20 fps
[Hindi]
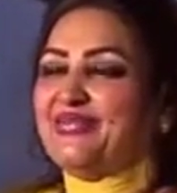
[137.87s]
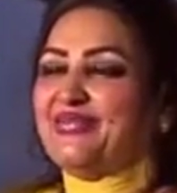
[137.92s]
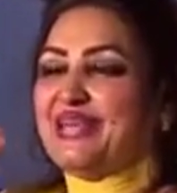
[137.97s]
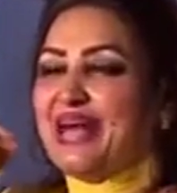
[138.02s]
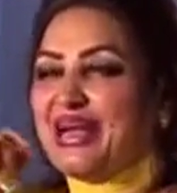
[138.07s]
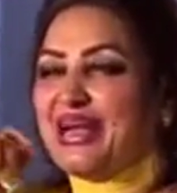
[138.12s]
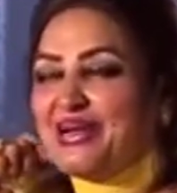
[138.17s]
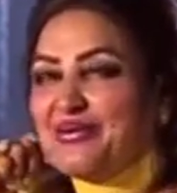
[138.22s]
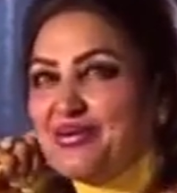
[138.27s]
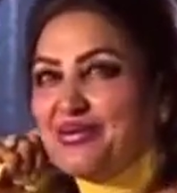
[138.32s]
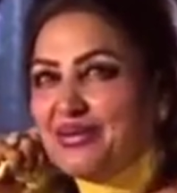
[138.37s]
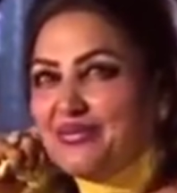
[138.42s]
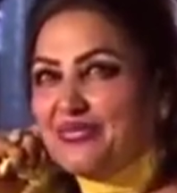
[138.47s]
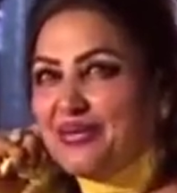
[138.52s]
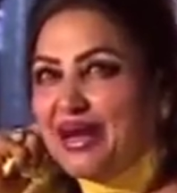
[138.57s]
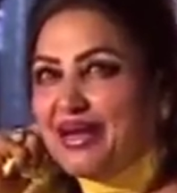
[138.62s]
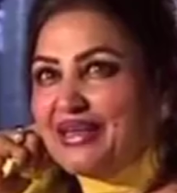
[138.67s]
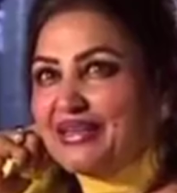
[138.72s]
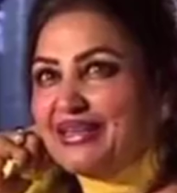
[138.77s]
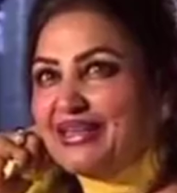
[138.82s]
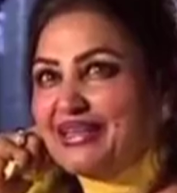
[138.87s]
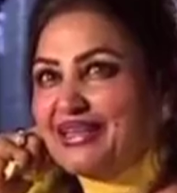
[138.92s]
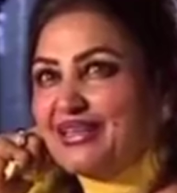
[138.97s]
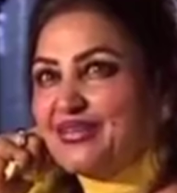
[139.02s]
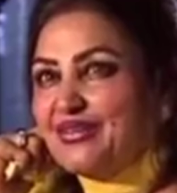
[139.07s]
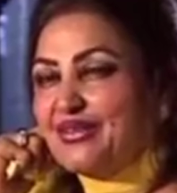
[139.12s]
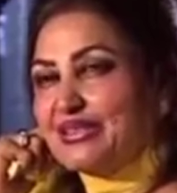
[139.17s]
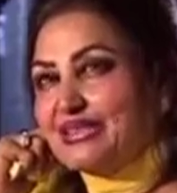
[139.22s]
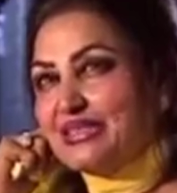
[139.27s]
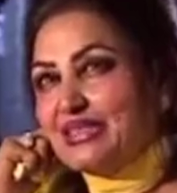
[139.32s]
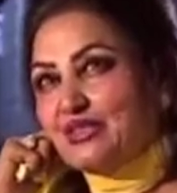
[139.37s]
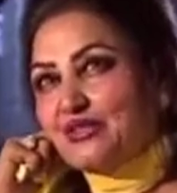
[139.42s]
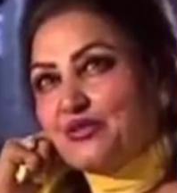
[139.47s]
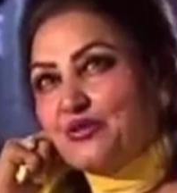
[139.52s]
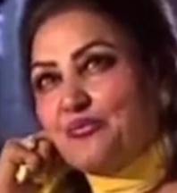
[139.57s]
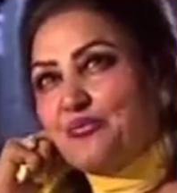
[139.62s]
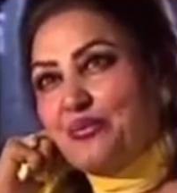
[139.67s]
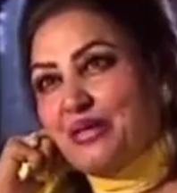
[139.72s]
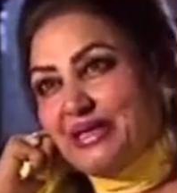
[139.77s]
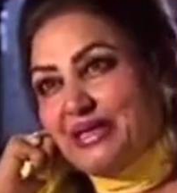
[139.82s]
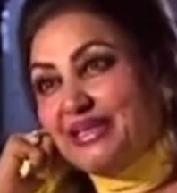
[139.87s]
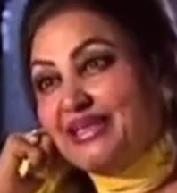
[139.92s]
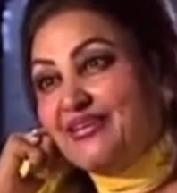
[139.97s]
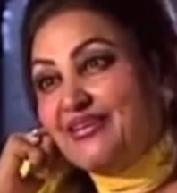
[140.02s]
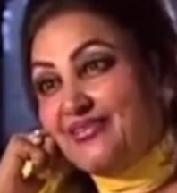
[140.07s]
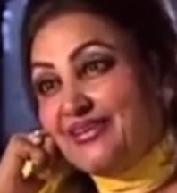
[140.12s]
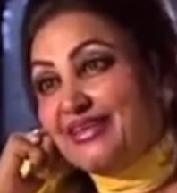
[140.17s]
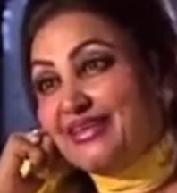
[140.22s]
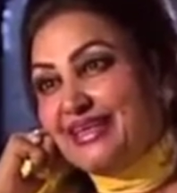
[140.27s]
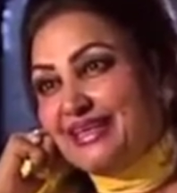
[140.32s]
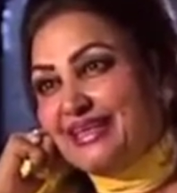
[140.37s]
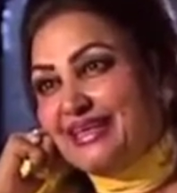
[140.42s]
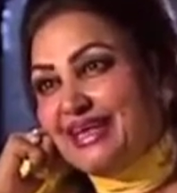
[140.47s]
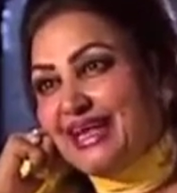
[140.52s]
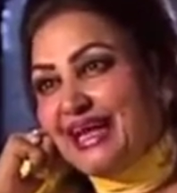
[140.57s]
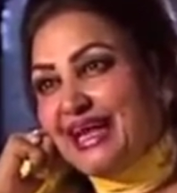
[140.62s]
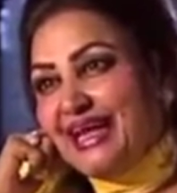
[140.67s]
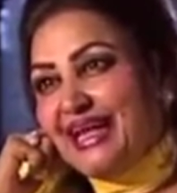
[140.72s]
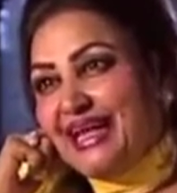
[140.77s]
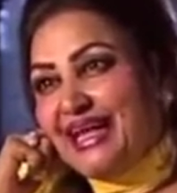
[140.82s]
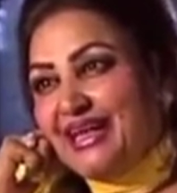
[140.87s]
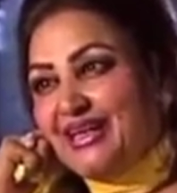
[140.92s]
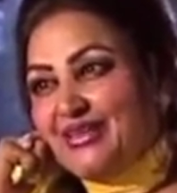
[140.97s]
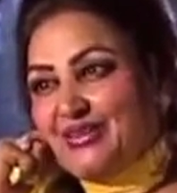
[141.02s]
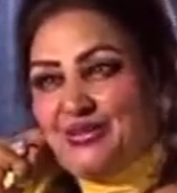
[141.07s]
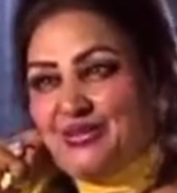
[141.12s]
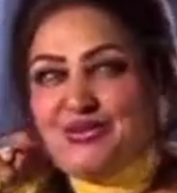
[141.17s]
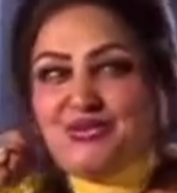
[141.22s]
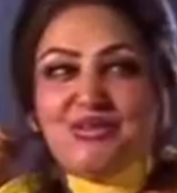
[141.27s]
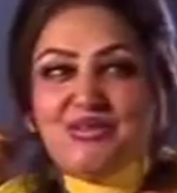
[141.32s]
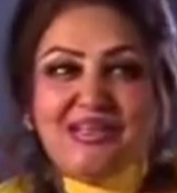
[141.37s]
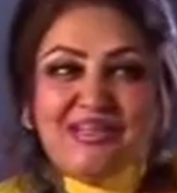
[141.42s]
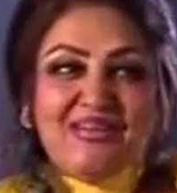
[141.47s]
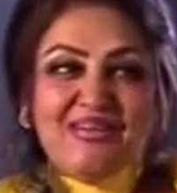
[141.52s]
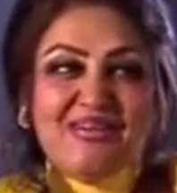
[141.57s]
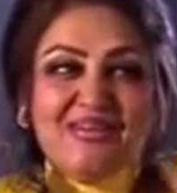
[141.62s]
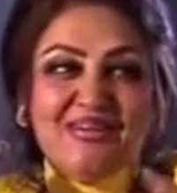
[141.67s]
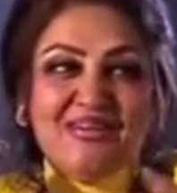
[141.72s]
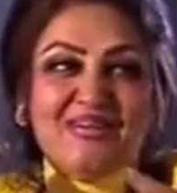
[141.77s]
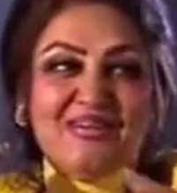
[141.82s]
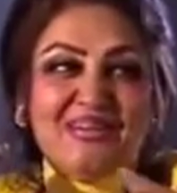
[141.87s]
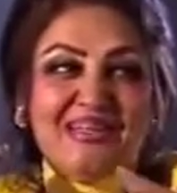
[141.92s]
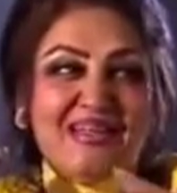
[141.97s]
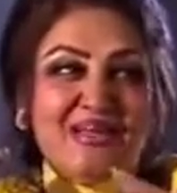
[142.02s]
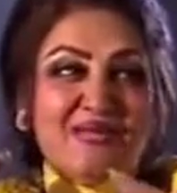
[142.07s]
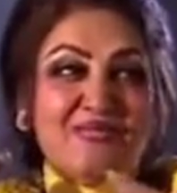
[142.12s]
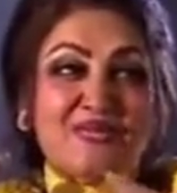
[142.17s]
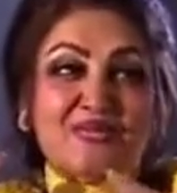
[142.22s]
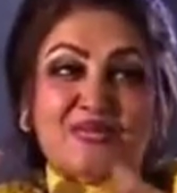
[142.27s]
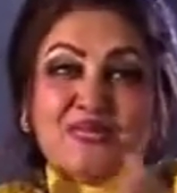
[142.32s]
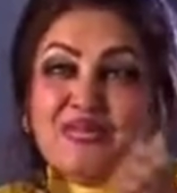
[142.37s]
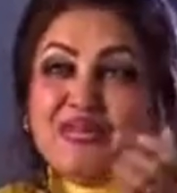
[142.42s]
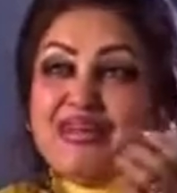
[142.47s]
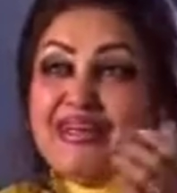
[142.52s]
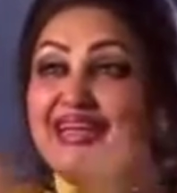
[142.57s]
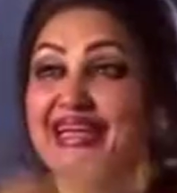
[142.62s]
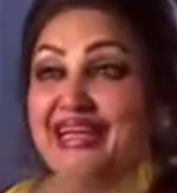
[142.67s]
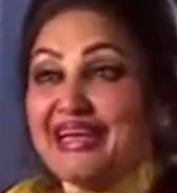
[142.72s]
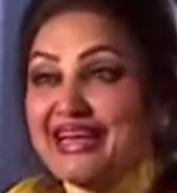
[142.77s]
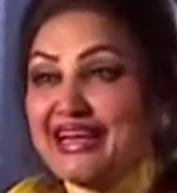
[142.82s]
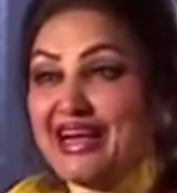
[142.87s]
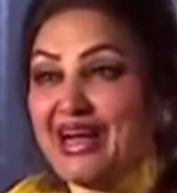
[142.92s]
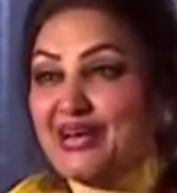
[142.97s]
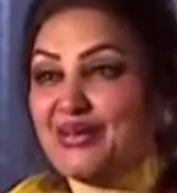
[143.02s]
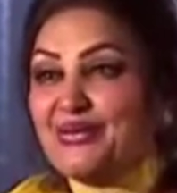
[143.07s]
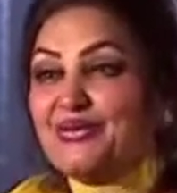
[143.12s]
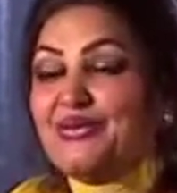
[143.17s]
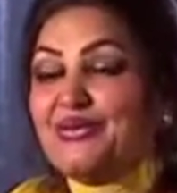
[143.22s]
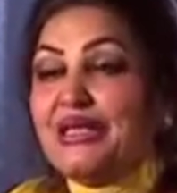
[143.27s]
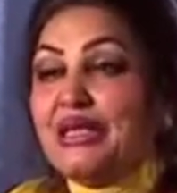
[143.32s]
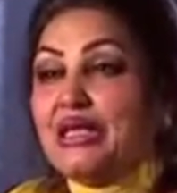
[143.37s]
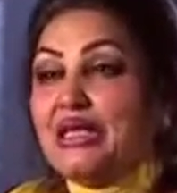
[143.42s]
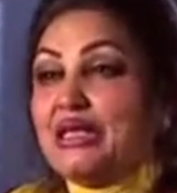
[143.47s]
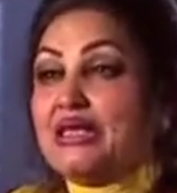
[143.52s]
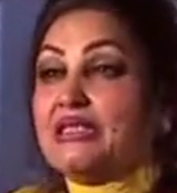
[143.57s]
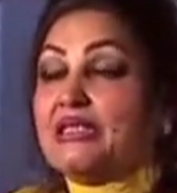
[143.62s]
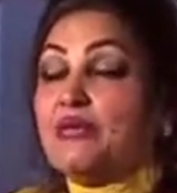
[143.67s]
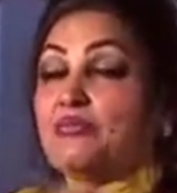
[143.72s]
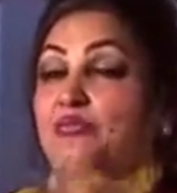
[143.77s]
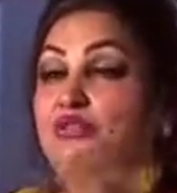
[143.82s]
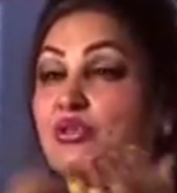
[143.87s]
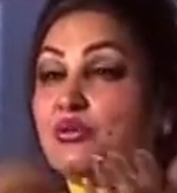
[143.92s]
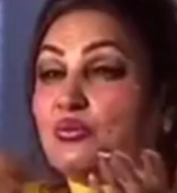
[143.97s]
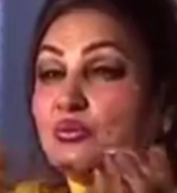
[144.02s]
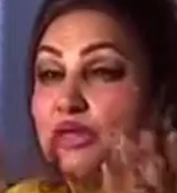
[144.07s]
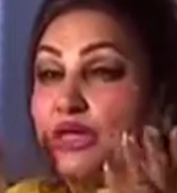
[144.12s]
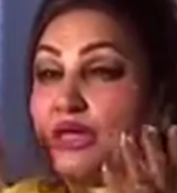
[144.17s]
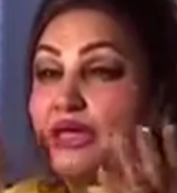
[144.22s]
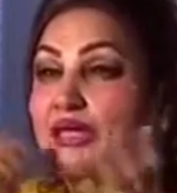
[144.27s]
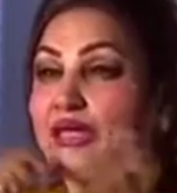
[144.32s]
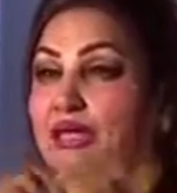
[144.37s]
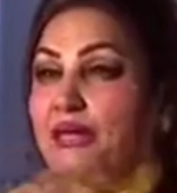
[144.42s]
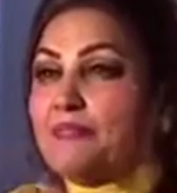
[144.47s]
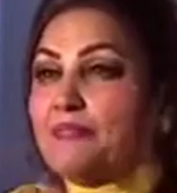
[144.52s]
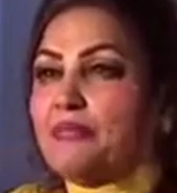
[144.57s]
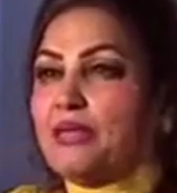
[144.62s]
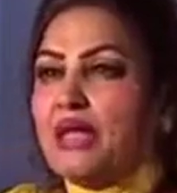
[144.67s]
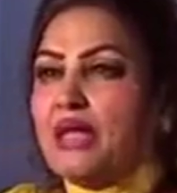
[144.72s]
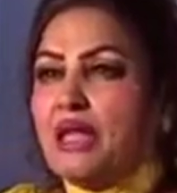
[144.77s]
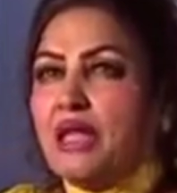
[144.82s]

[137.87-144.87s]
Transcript: जाके मैंने बाहर देखा तो एक शख्स को पहली दफ़ा देखना तो जरूरत तो नहीं होती कि मैं उसको गले लगा लूँ इतना मुझे उनका कलाम